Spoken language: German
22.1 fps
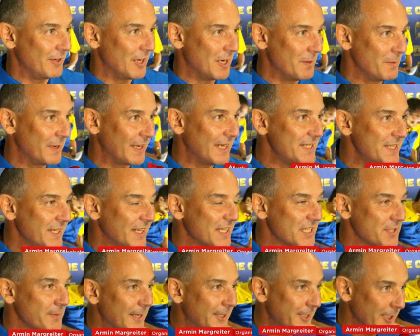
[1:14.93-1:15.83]
Wir haben
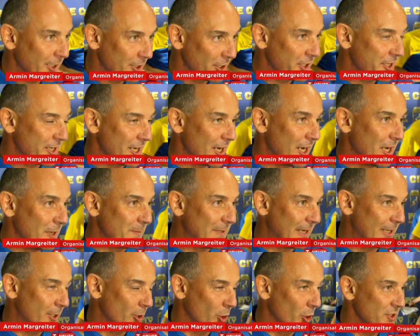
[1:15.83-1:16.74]
riesiges Wetterglück
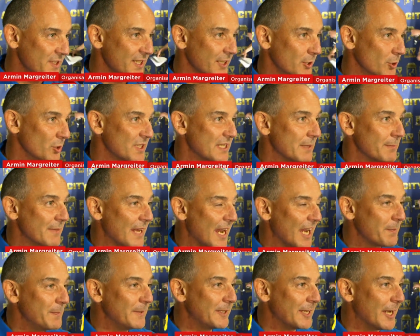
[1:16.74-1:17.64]
gehabt, ein kurzer Kuss am
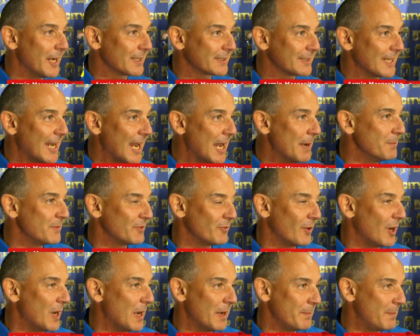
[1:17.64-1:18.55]
Nachmittag. Der Abend
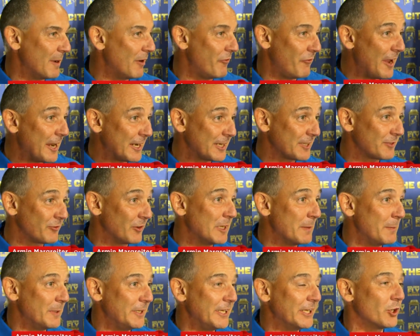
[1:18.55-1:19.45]
war perfekt
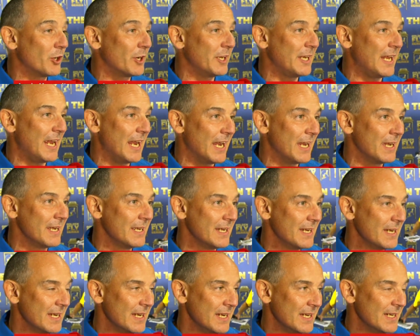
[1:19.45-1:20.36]
von den Bedingungen her.
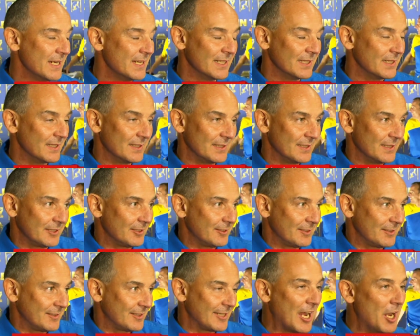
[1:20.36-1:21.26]
Äh,
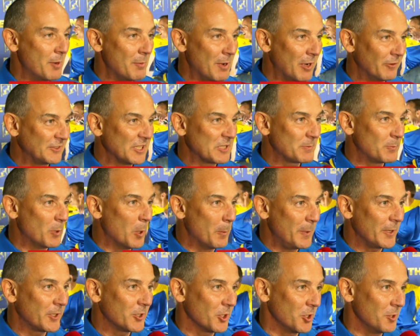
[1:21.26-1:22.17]
traumhaftes
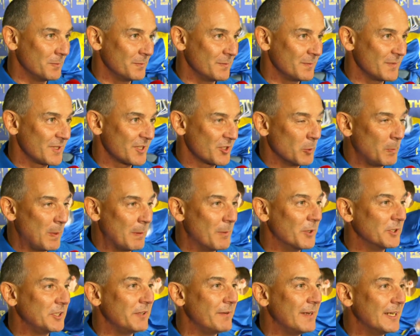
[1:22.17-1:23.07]
Publikum, super
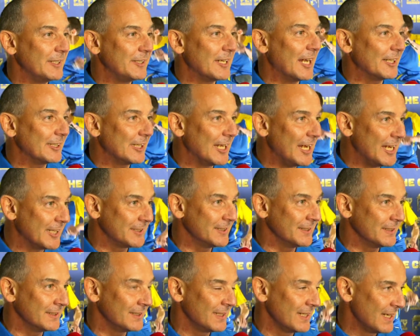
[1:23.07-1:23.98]
motivierte
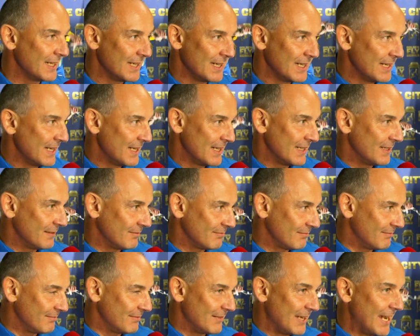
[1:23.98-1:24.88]
Athleten.
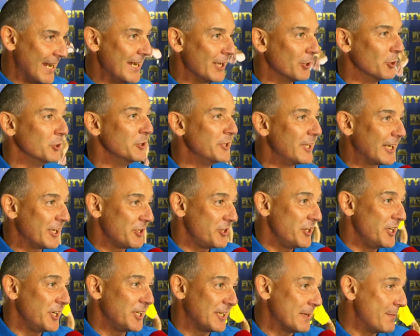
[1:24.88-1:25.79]
Eine runde
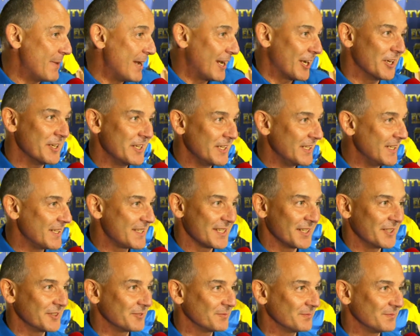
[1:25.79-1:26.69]
Geschichte, mehr kann ich nicht sagen.